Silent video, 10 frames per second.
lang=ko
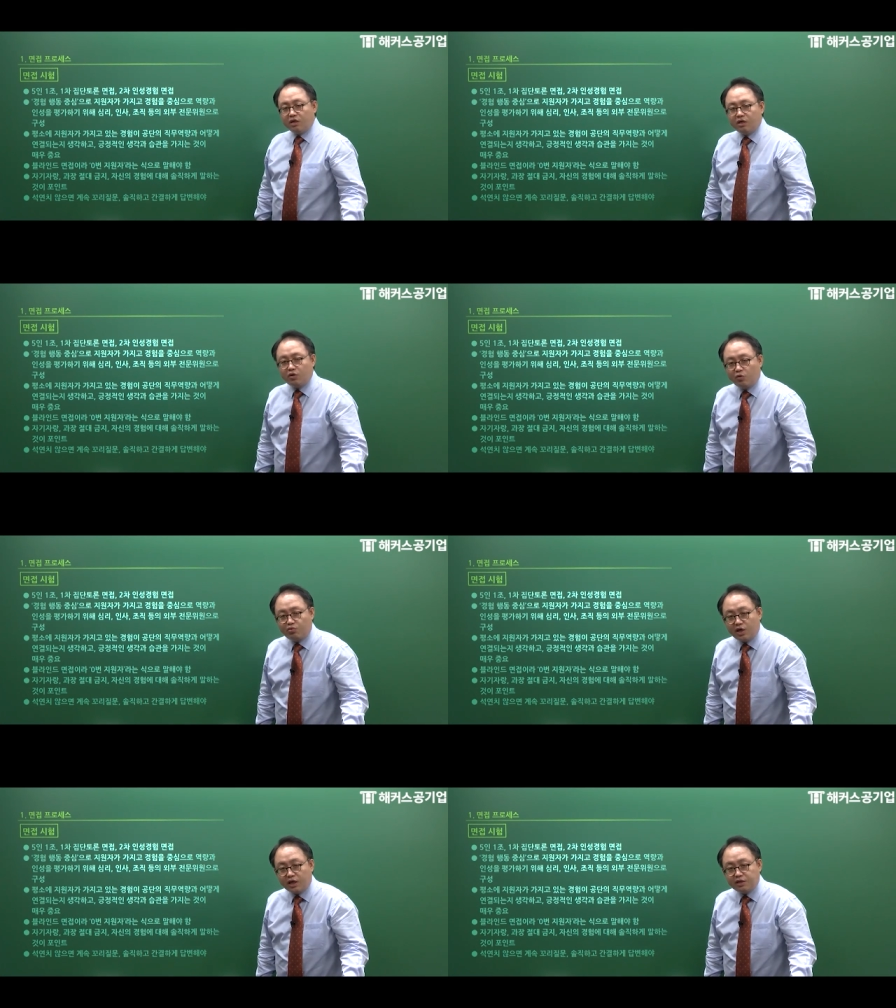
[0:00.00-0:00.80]
그리고
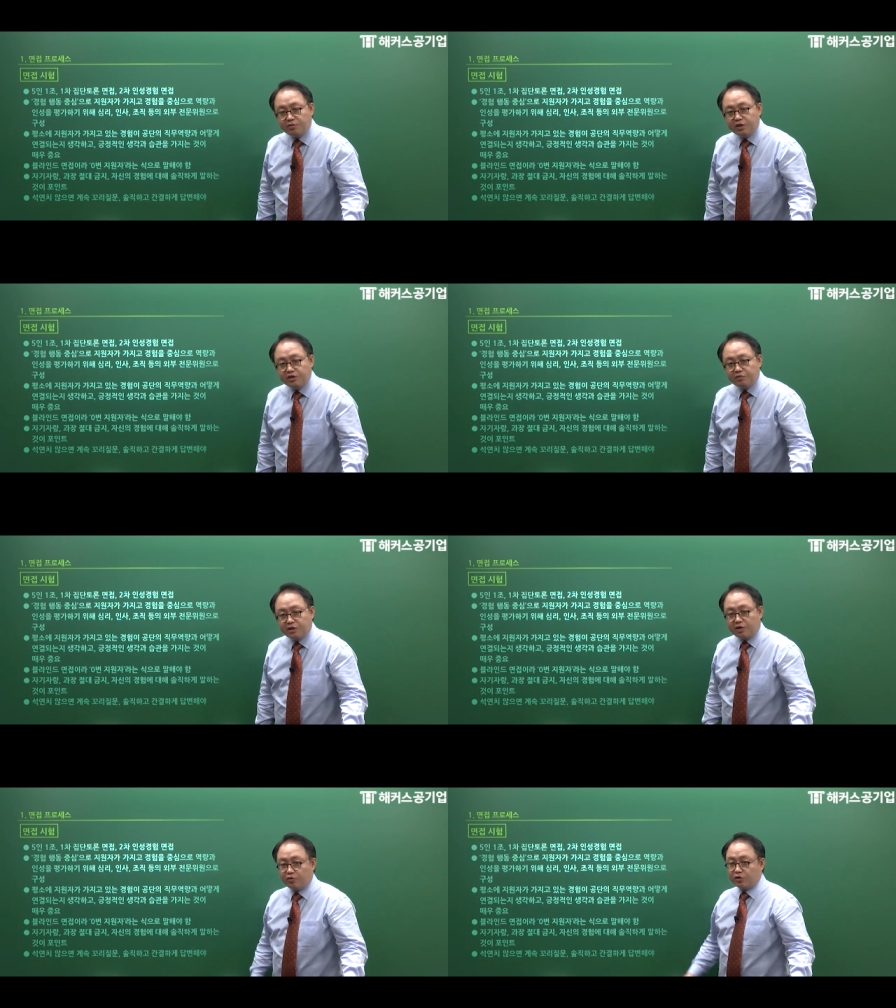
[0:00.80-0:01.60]
블라인드
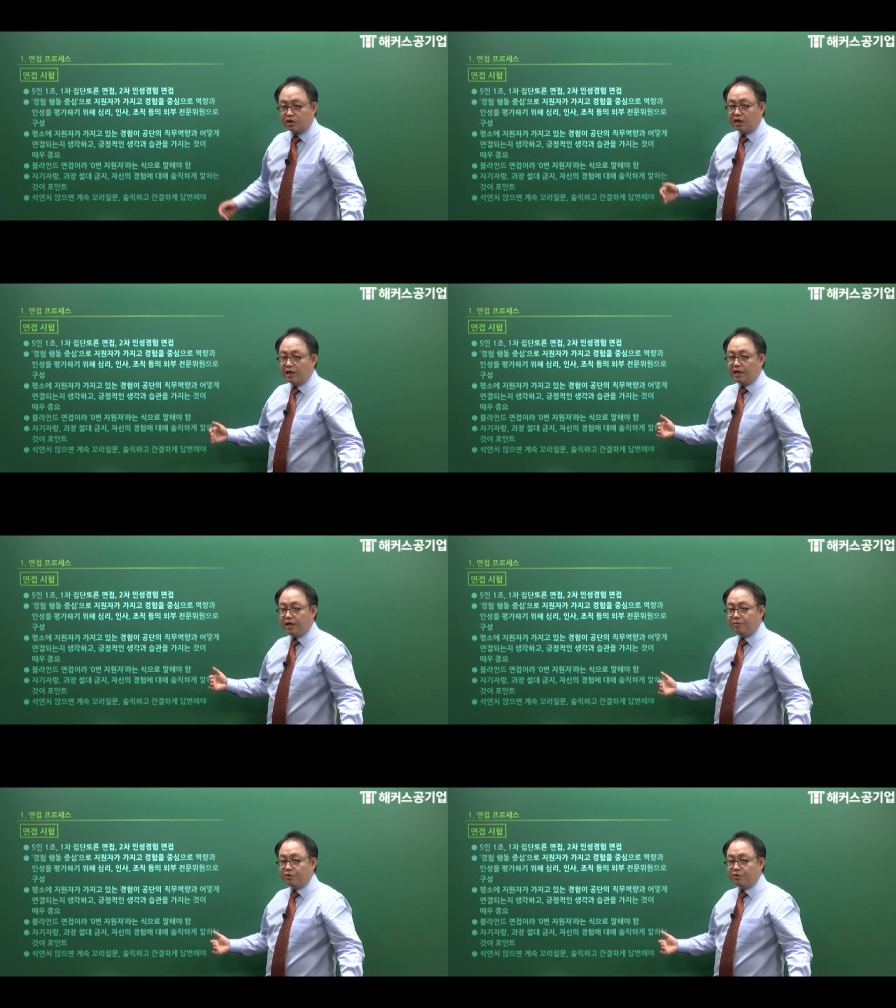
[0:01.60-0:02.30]
면접이다 보니까